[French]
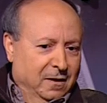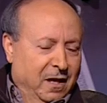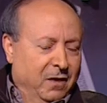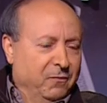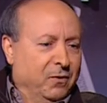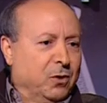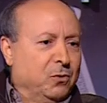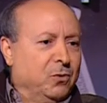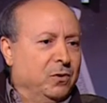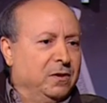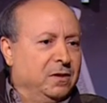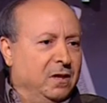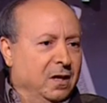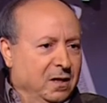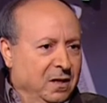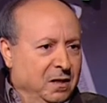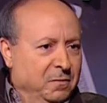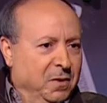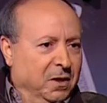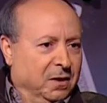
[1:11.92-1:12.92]
avec une
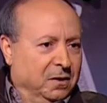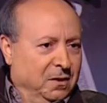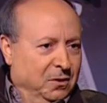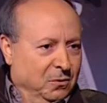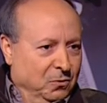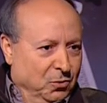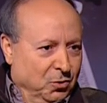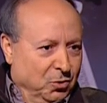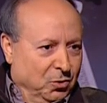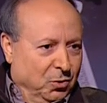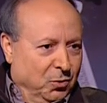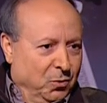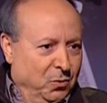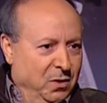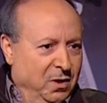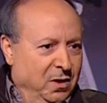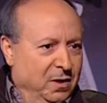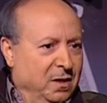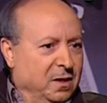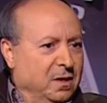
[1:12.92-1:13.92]
telle liberté
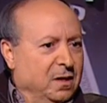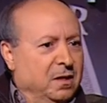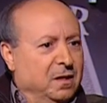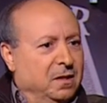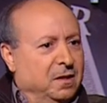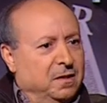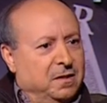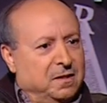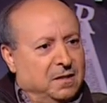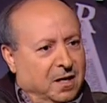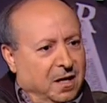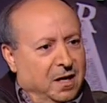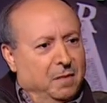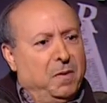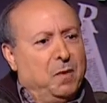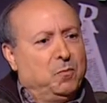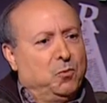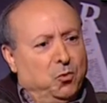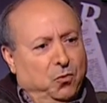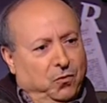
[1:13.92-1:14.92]
aujourd'hui, c'est quand
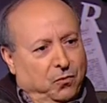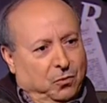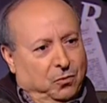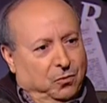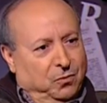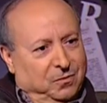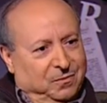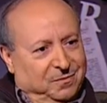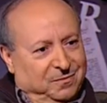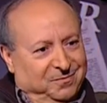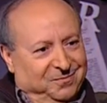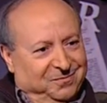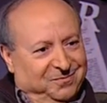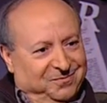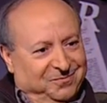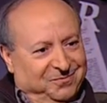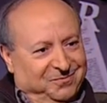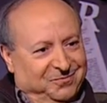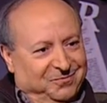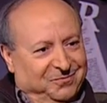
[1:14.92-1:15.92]
même nouveau.
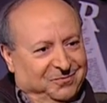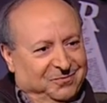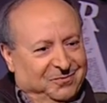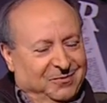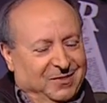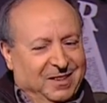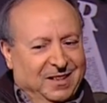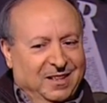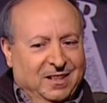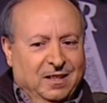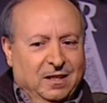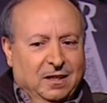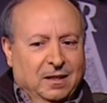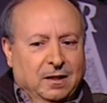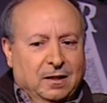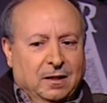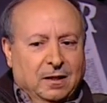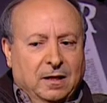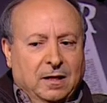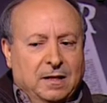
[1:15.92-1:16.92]
Mhm.
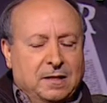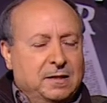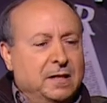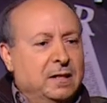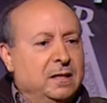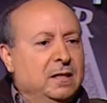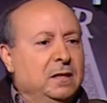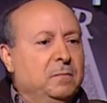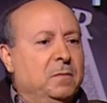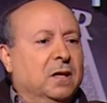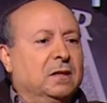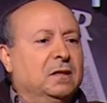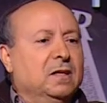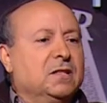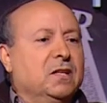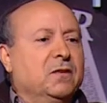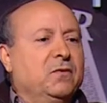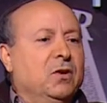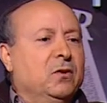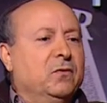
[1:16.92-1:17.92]
Et cette
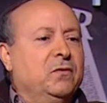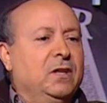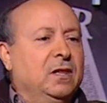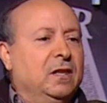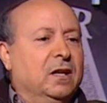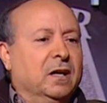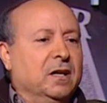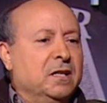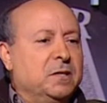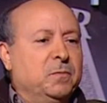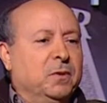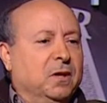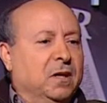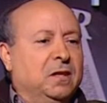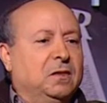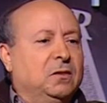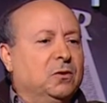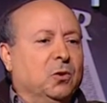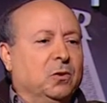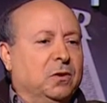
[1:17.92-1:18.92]
liberté, j'avais envie de la
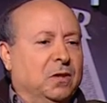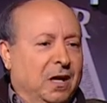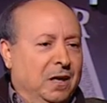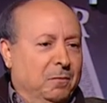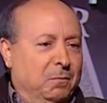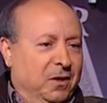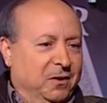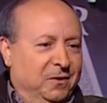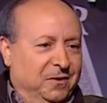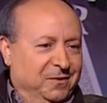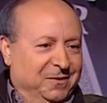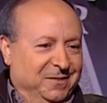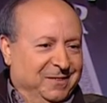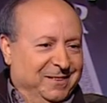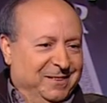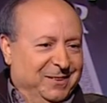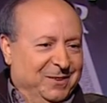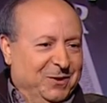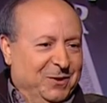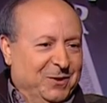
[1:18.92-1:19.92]
respirer totalement.
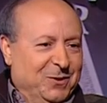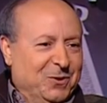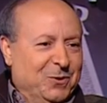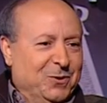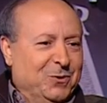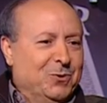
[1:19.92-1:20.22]
D'accord.